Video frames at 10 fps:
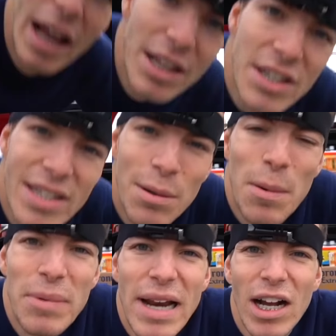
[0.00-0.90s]
Ci siamo
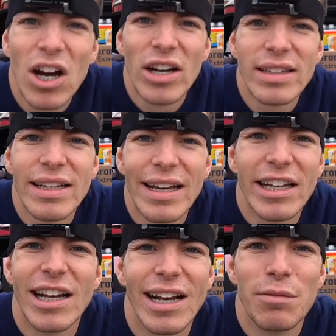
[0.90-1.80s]
appena accorti
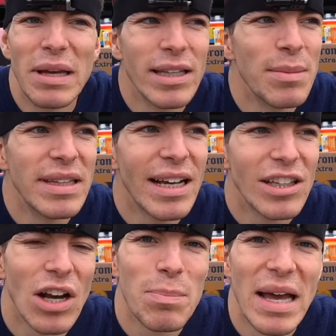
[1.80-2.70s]
che abbiamo
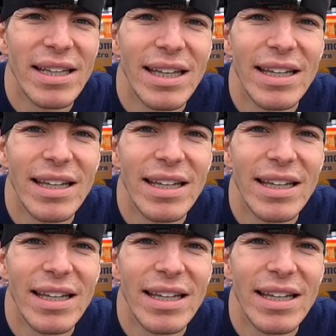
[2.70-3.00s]
dimenticato la pianta